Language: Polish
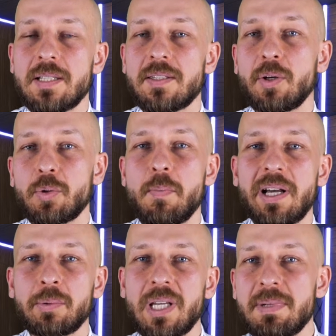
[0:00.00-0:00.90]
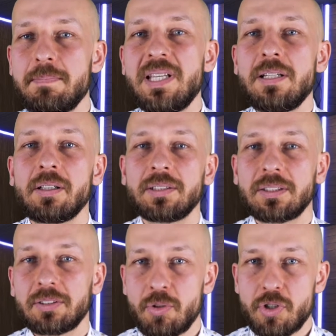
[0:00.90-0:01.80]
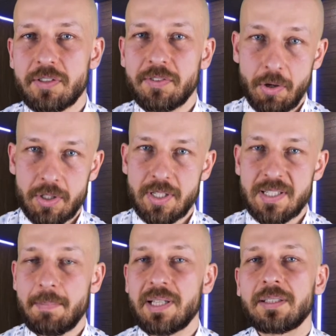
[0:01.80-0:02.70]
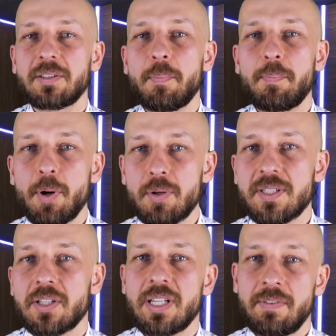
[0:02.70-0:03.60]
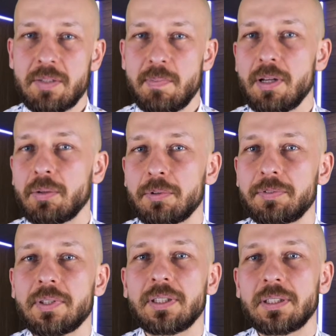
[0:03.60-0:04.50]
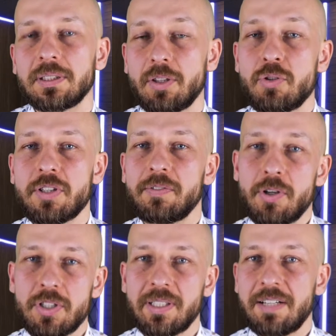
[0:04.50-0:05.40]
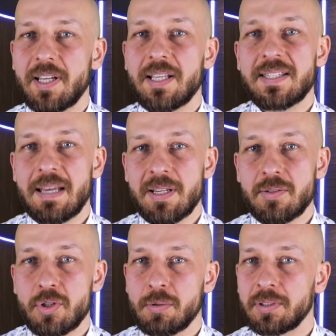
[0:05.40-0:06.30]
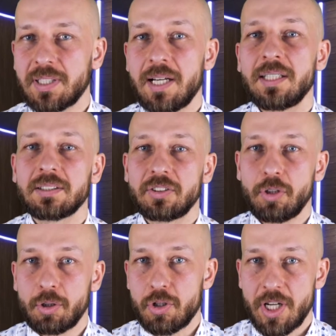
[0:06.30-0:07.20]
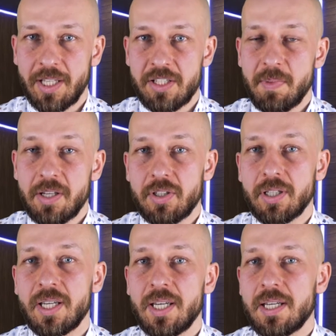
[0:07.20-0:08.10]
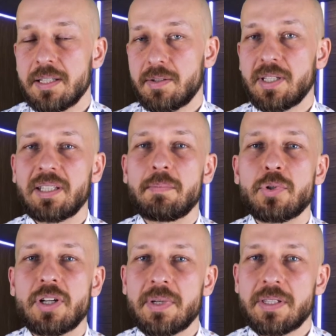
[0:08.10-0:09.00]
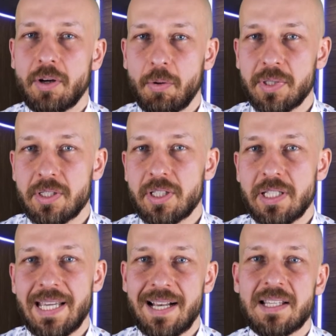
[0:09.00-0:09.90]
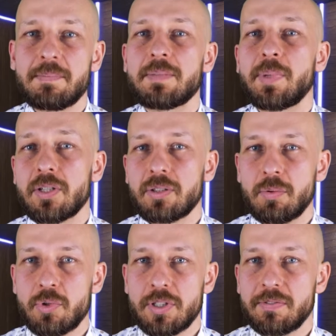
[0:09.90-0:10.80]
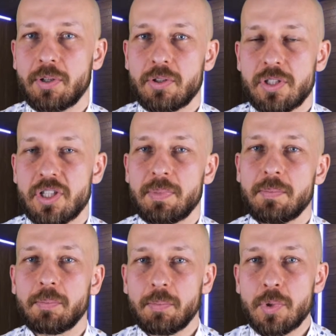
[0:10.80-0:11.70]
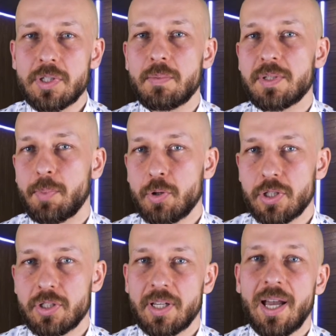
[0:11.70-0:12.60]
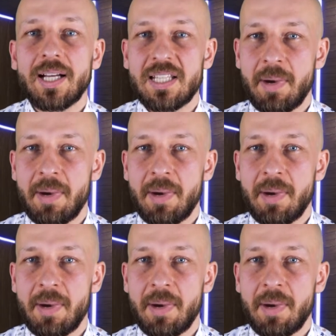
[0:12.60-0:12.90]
Co roku marnujemy miliony ton żywności. Samej tylko Polsce 9 milionów e, ton żywności trafia zamiast do żołądka do kosza na śmieci. Co zatem możemy zrobić i jak zabezpieczyć tą żywność, żeby móc ją spożyć, a nie